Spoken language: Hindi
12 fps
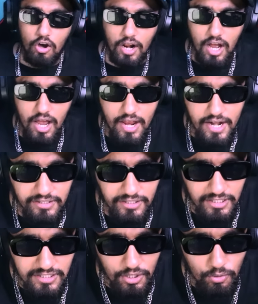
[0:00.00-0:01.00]
और एंड
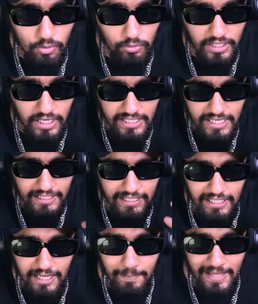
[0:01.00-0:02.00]
तक जरूर रुकना देखने
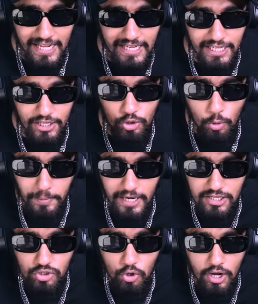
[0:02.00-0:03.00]
के लिए मैंने किन दो
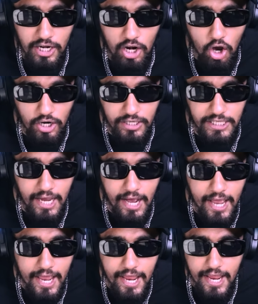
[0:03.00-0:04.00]
प्लेयर्स को अनलॉक किया
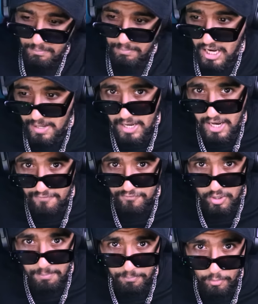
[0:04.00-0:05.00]
है बाय बाय
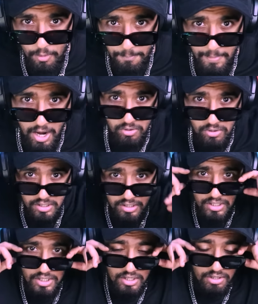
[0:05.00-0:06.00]
फ्रॉम प्रो पाहुल
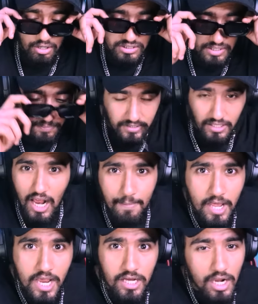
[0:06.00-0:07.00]
और
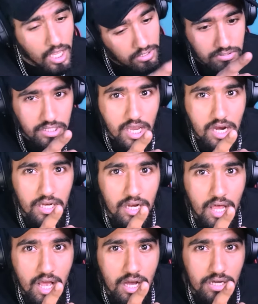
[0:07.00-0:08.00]
सब्सक्राइब नहीं करा तो देख
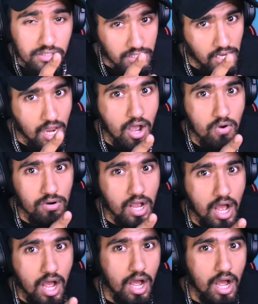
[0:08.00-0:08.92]
लेना क्या होगा